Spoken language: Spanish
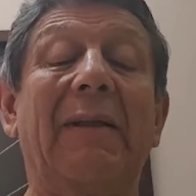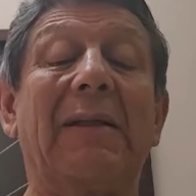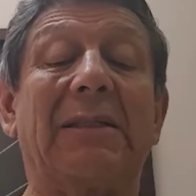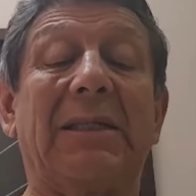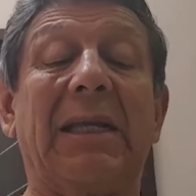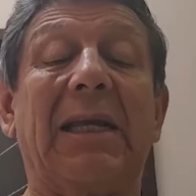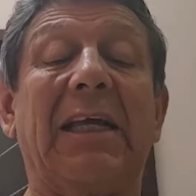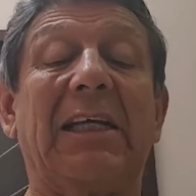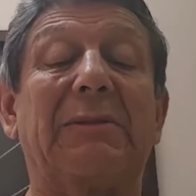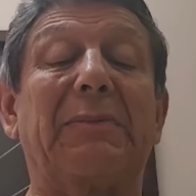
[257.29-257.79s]

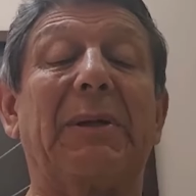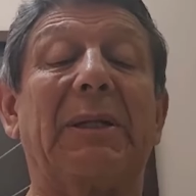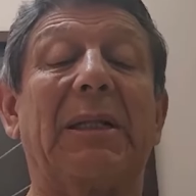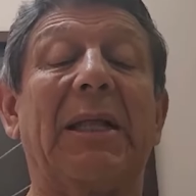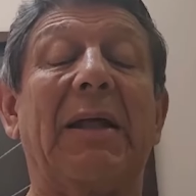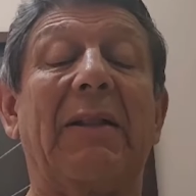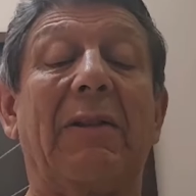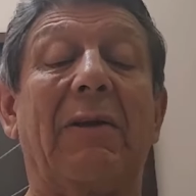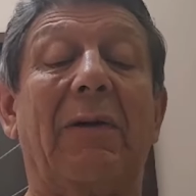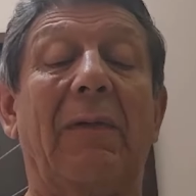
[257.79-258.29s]
Sigue
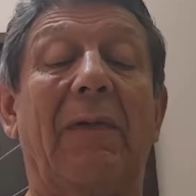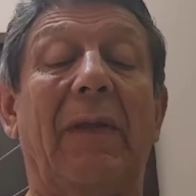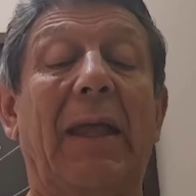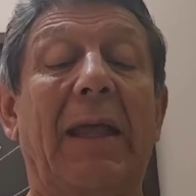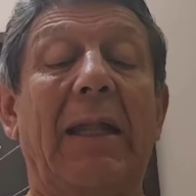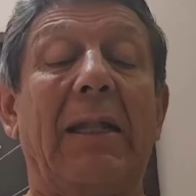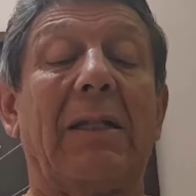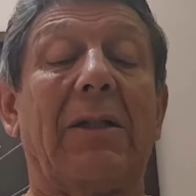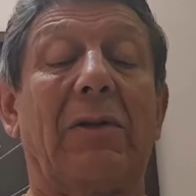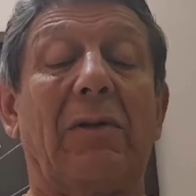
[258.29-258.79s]
despertando
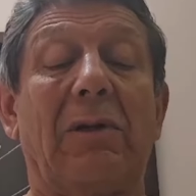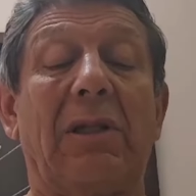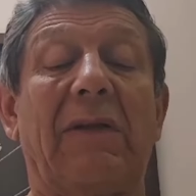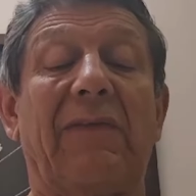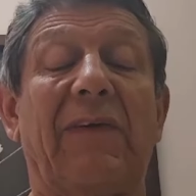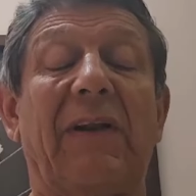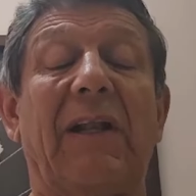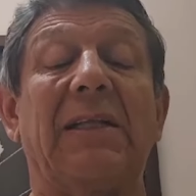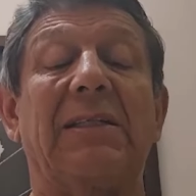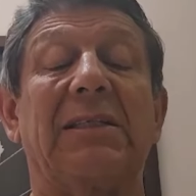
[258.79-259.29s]
el Tour de
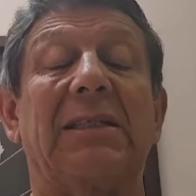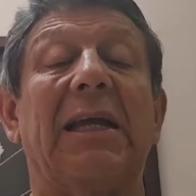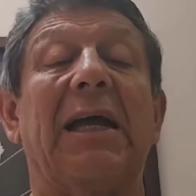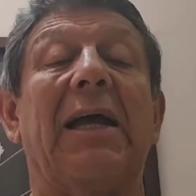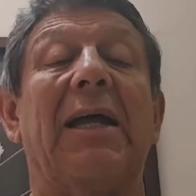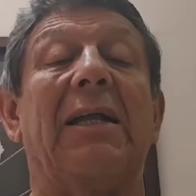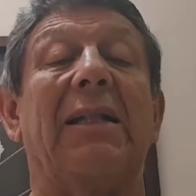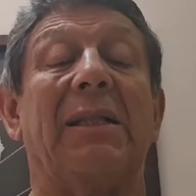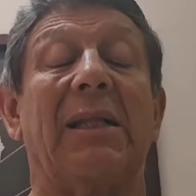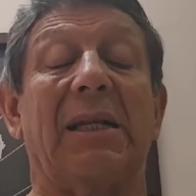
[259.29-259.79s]

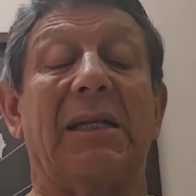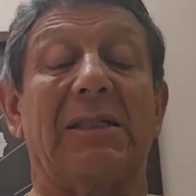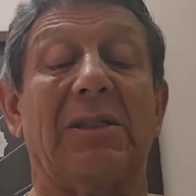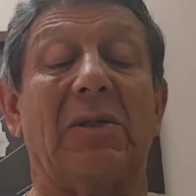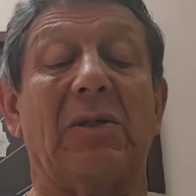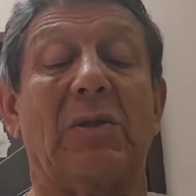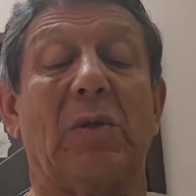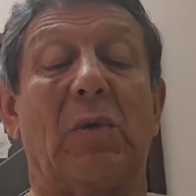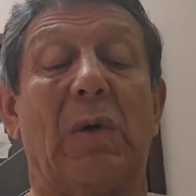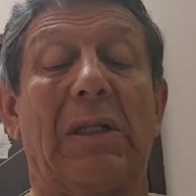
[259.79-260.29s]
Francia entre
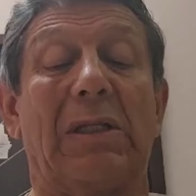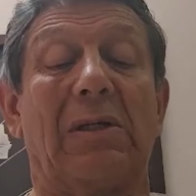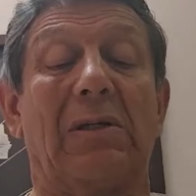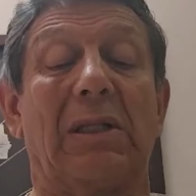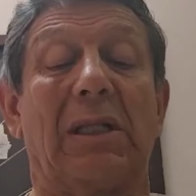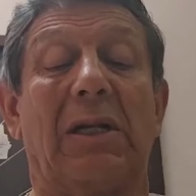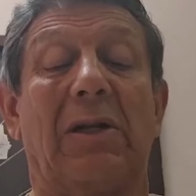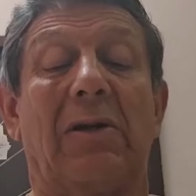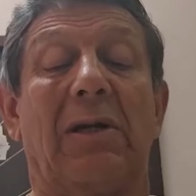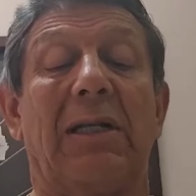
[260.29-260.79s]
estos cuatro
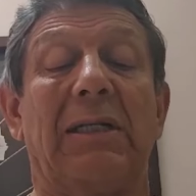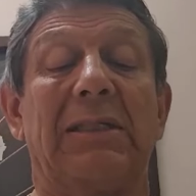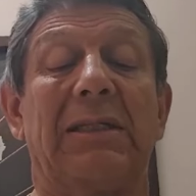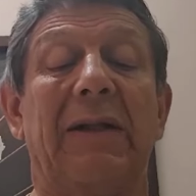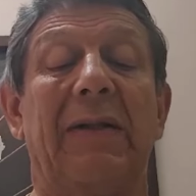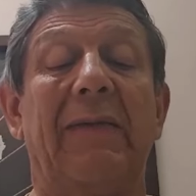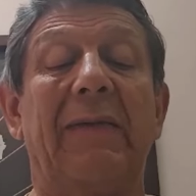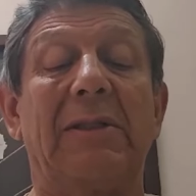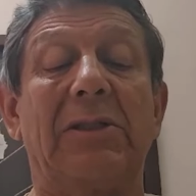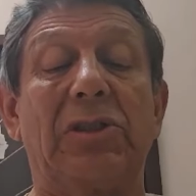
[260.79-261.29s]
tenores,
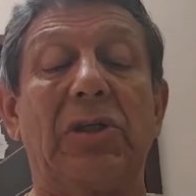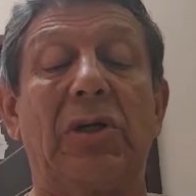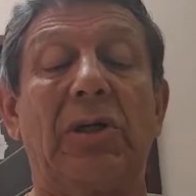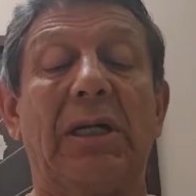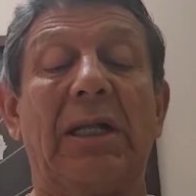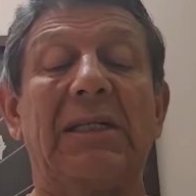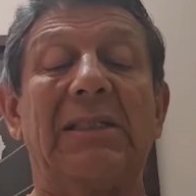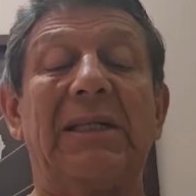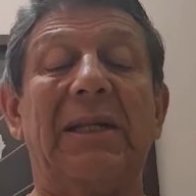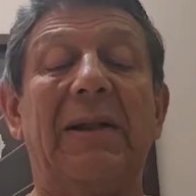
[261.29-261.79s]

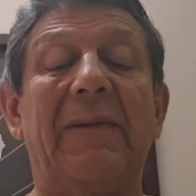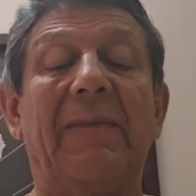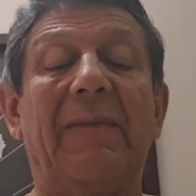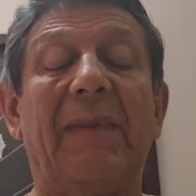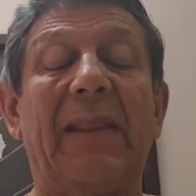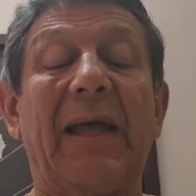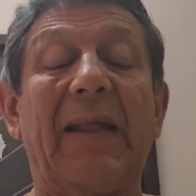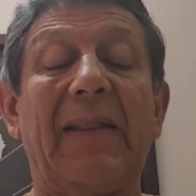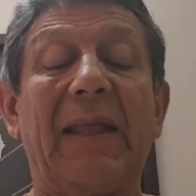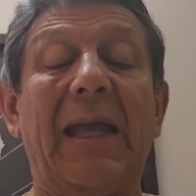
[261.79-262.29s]
Jonas,
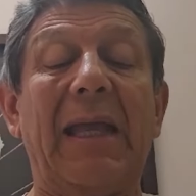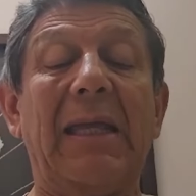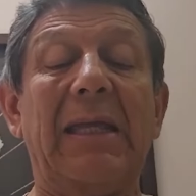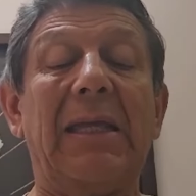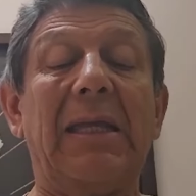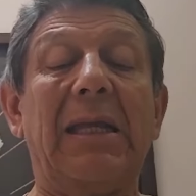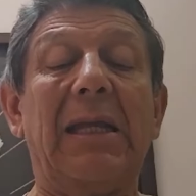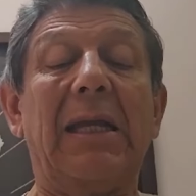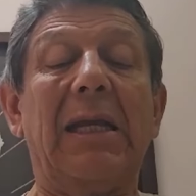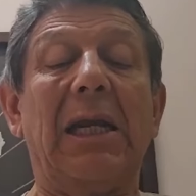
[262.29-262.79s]

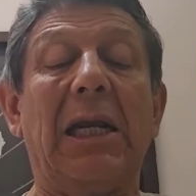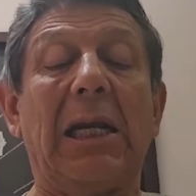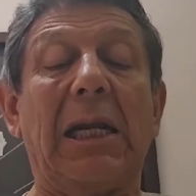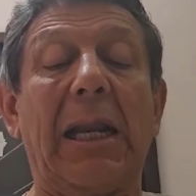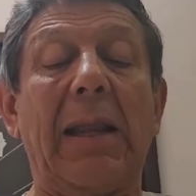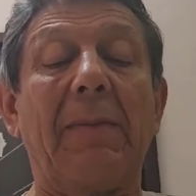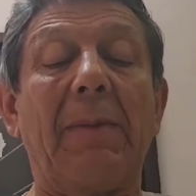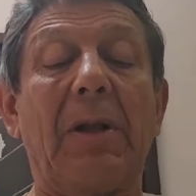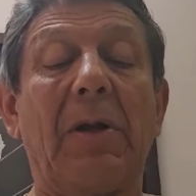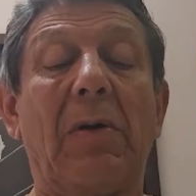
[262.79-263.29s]
Tadei,
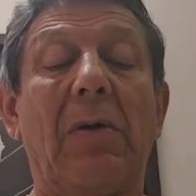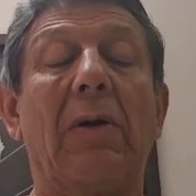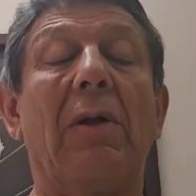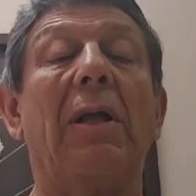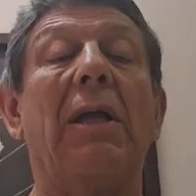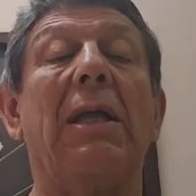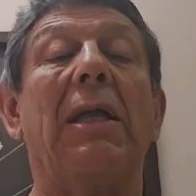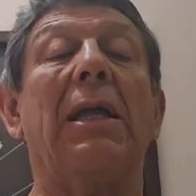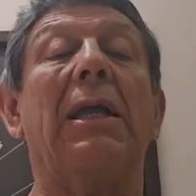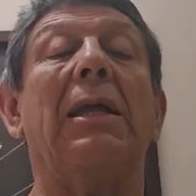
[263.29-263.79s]

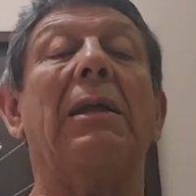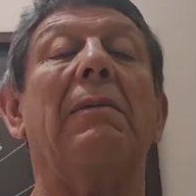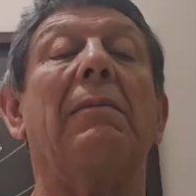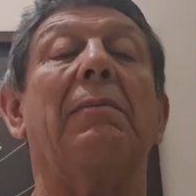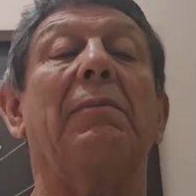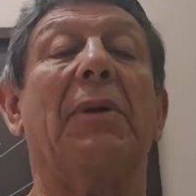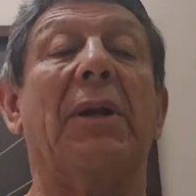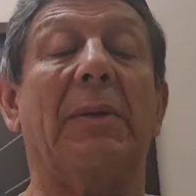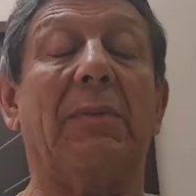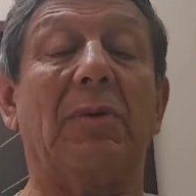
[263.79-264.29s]
Remco y
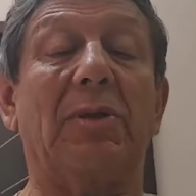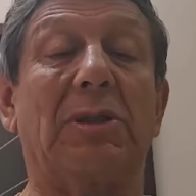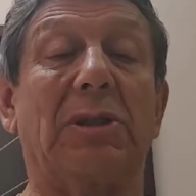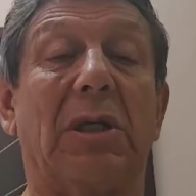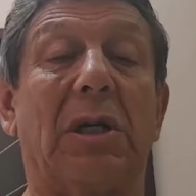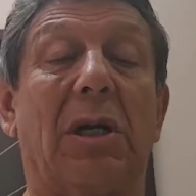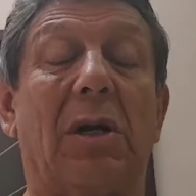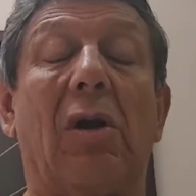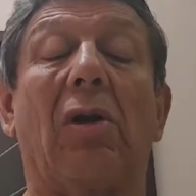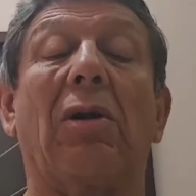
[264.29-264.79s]

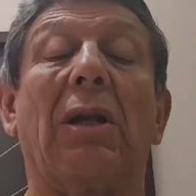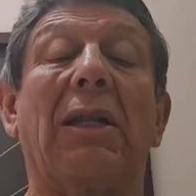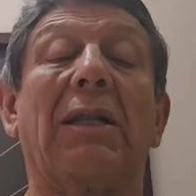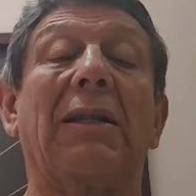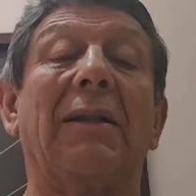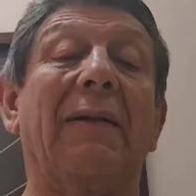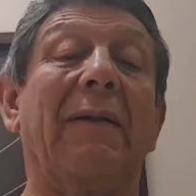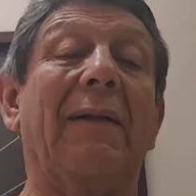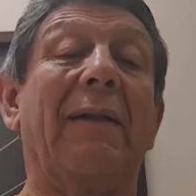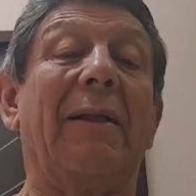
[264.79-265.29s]
Primus
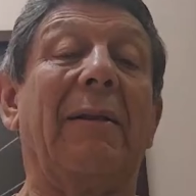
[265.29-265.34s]
Roglic.